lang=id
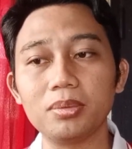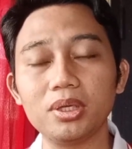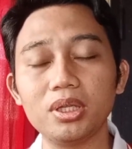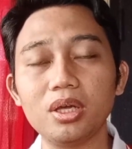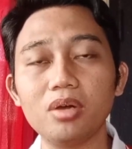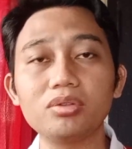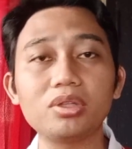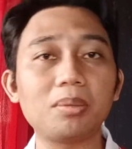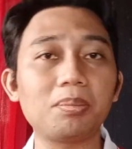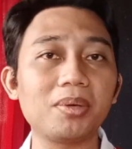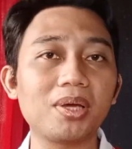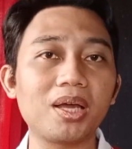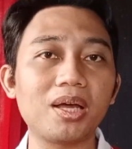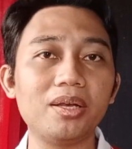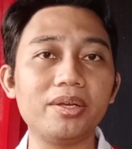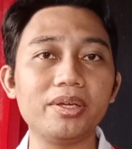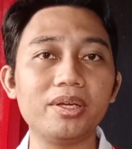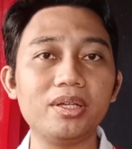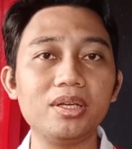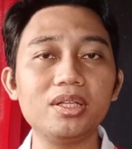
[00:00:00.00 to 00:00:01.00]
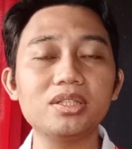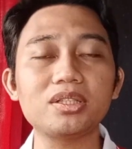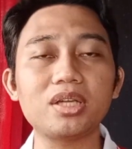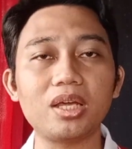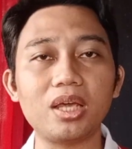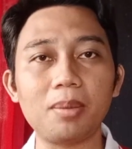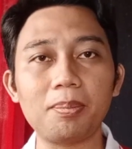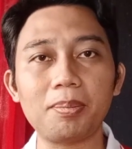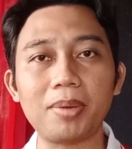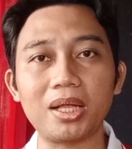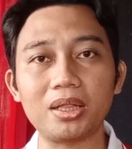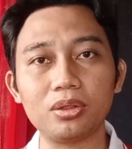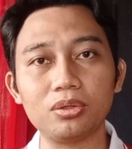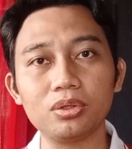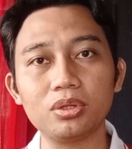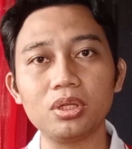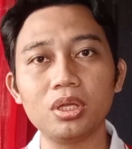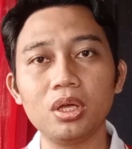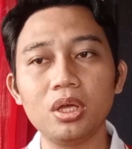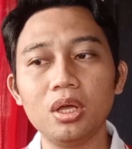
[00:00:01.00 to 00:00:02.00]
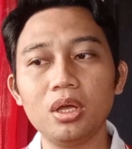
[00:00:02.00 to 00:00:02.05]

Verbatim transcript: beliau tapi kali ini saya patut